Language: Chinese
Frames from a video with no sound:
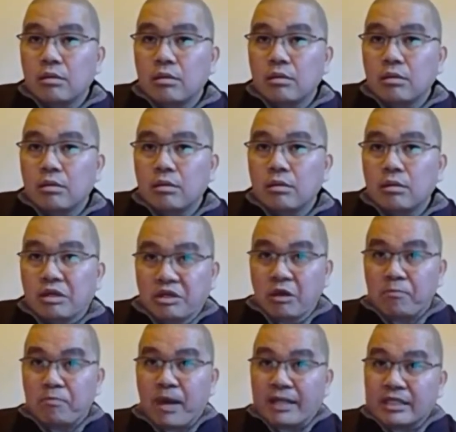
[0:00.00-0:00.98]
你要
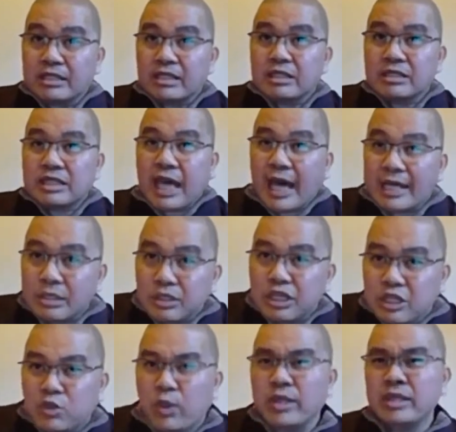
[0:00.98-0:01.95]
把这个贪欲
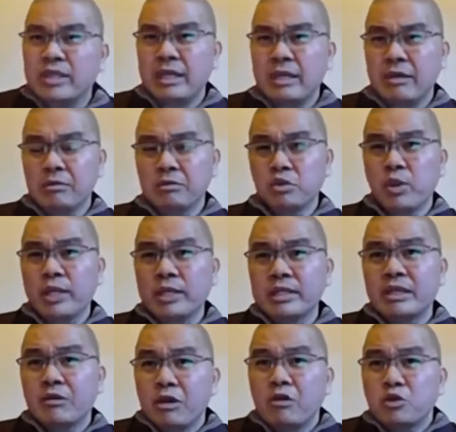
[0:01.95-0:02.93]
断断
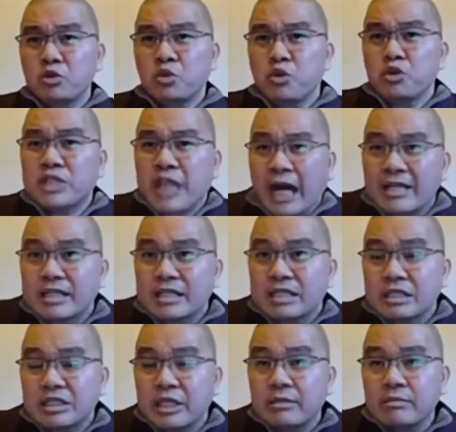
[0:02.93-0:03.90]
掉，要多长的时
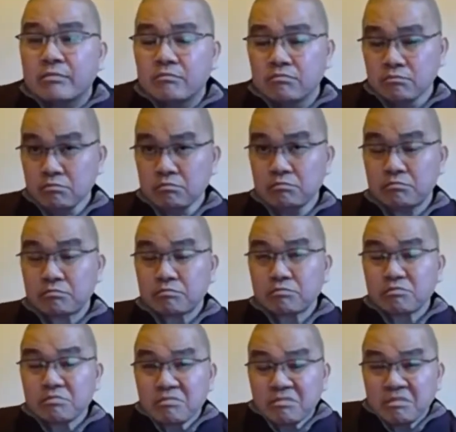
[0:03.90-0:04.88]
间？
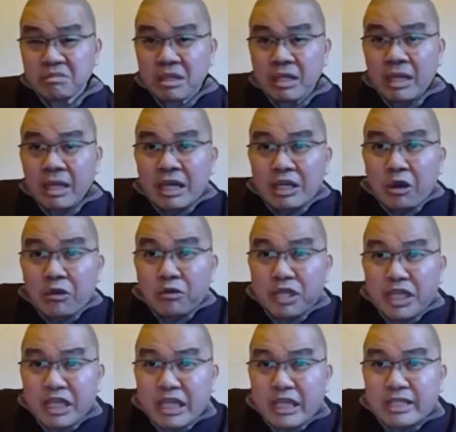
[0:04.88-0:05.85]
要
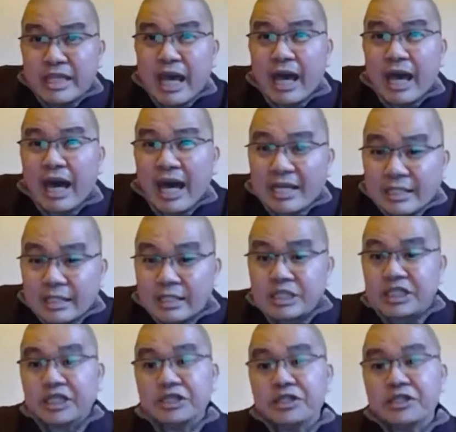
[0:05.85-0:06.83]
一大阿僧
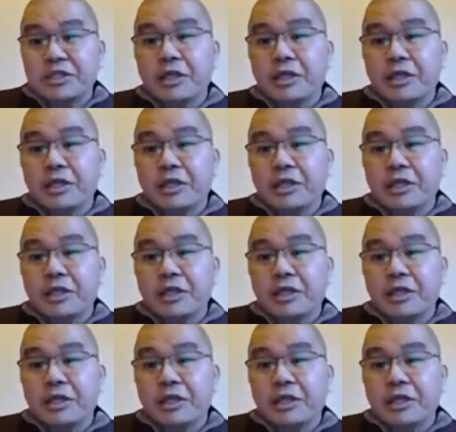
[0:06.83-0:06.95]
祇劫。